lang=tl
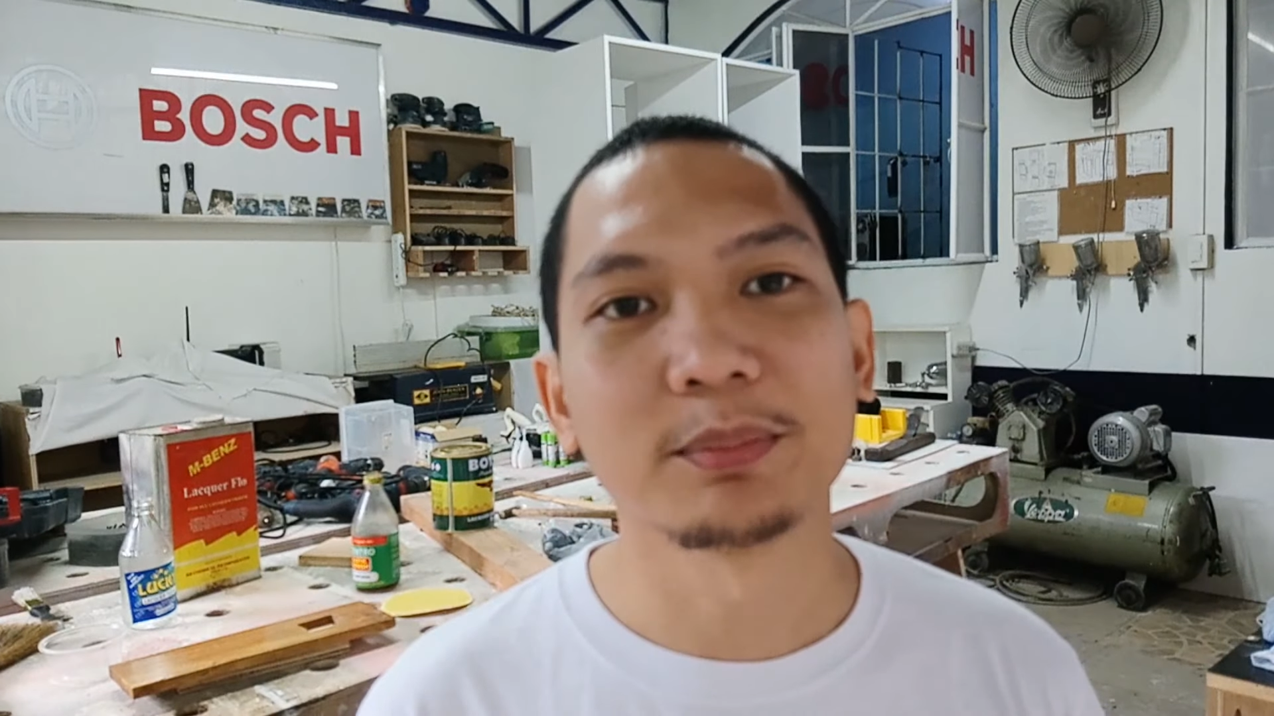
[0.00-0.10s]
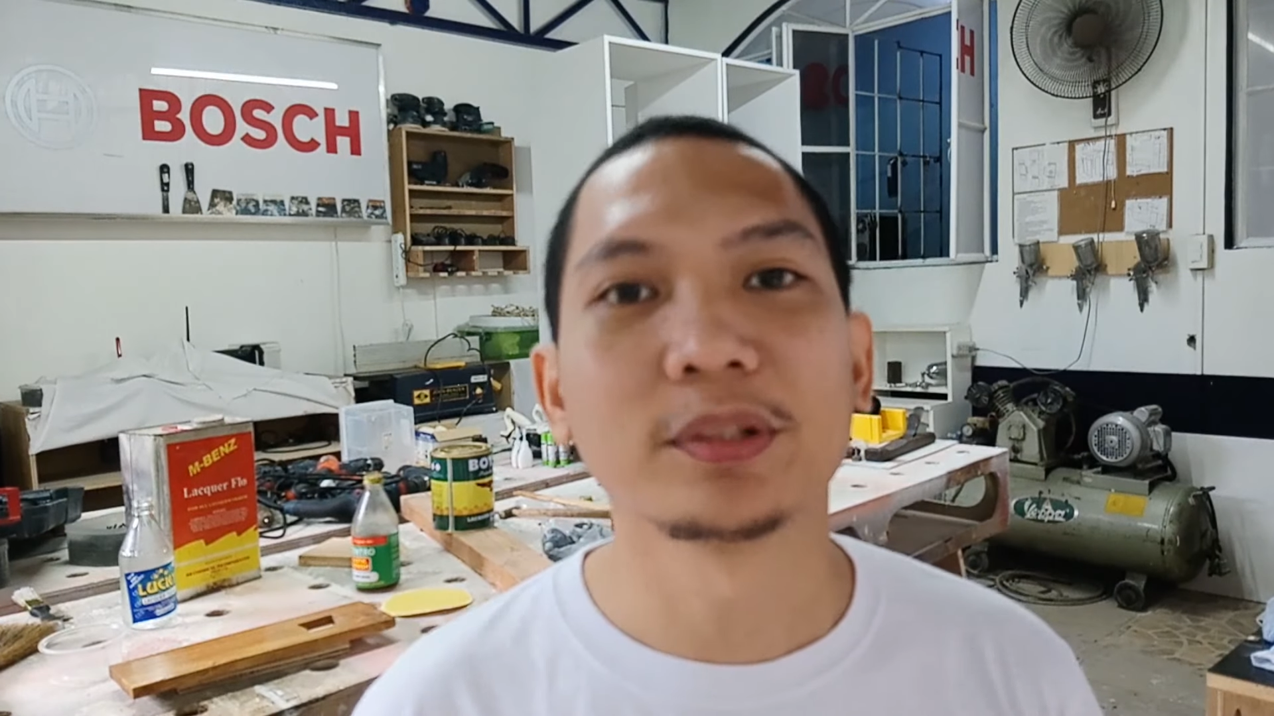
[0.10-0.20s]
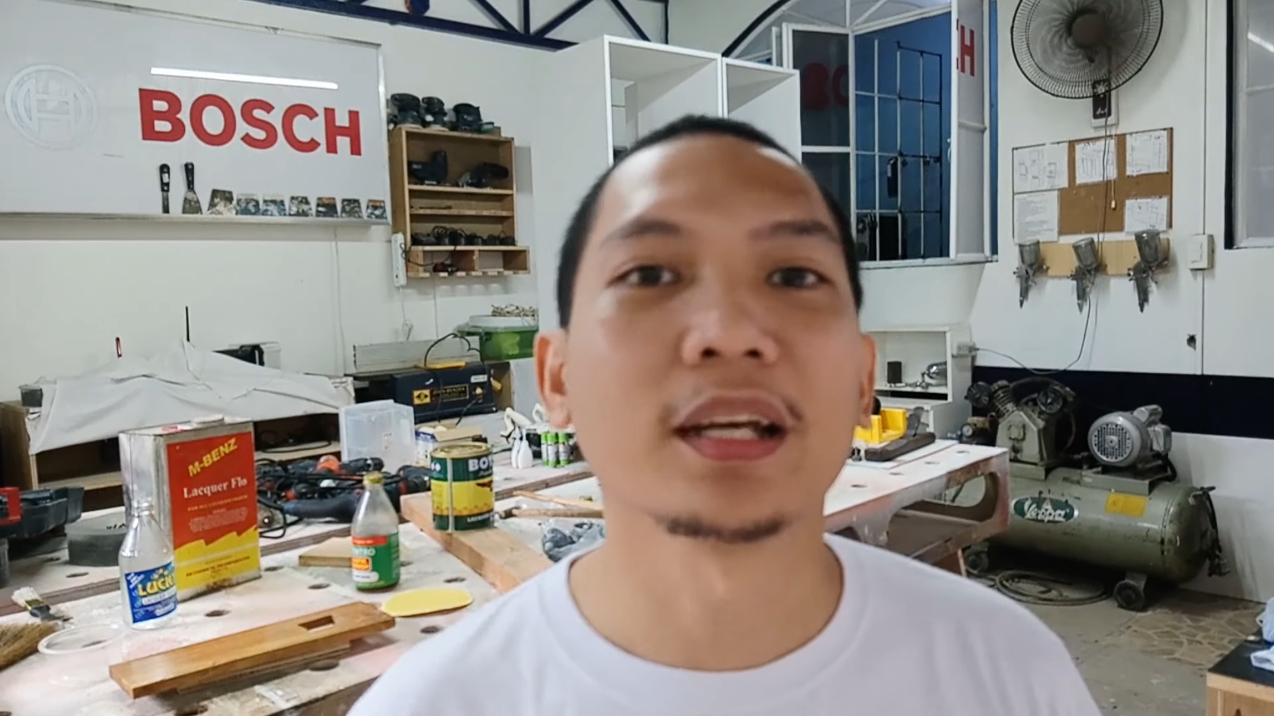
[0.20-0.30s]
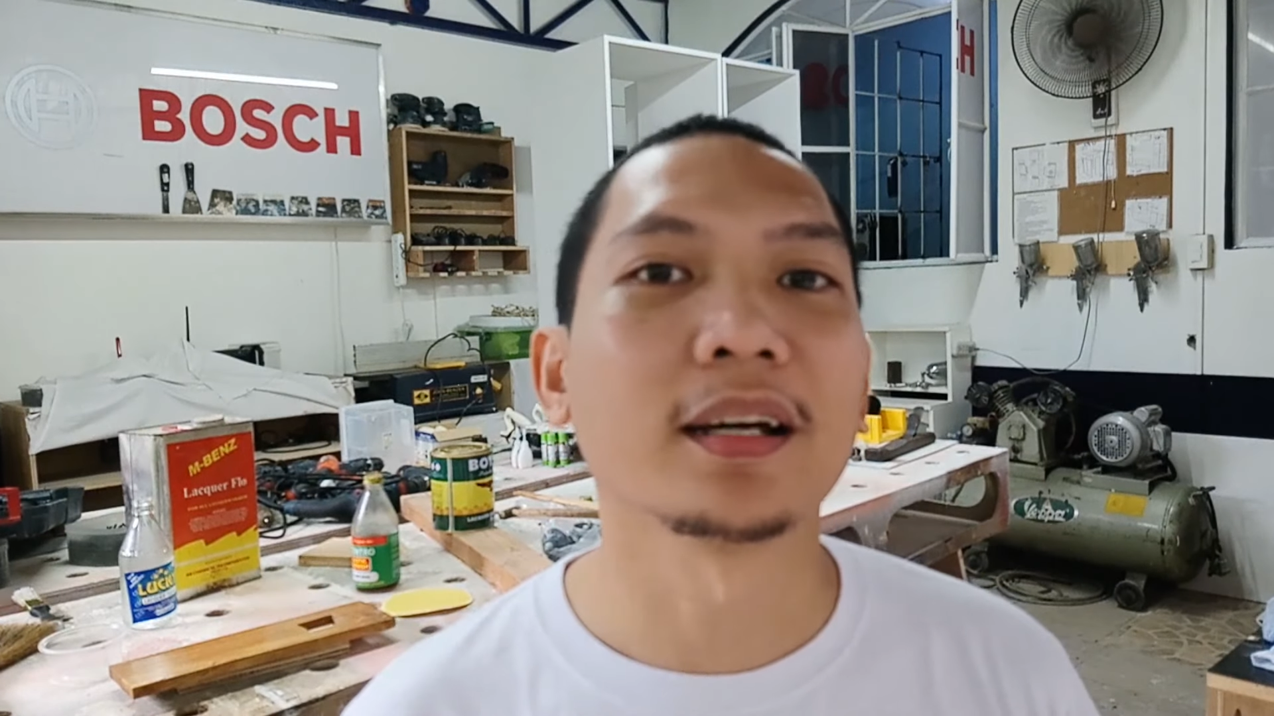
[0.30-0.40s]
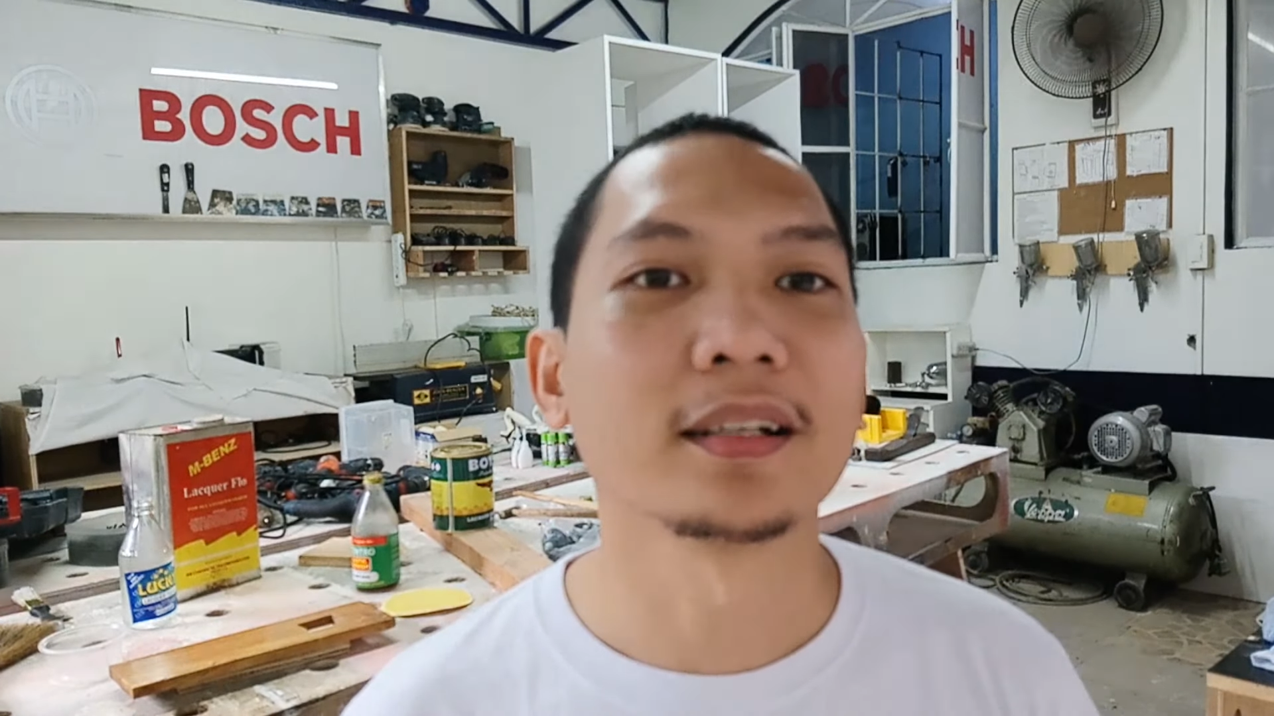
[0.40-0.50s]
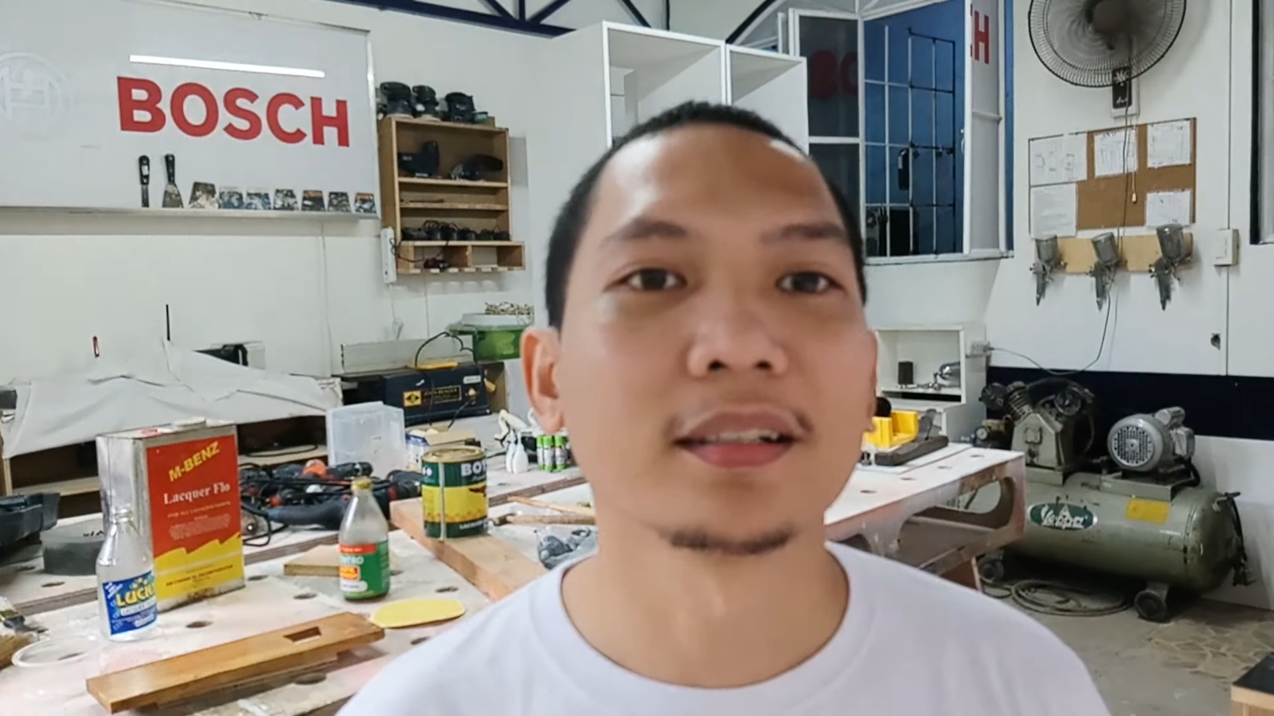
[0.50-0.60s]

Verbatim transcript: mo na,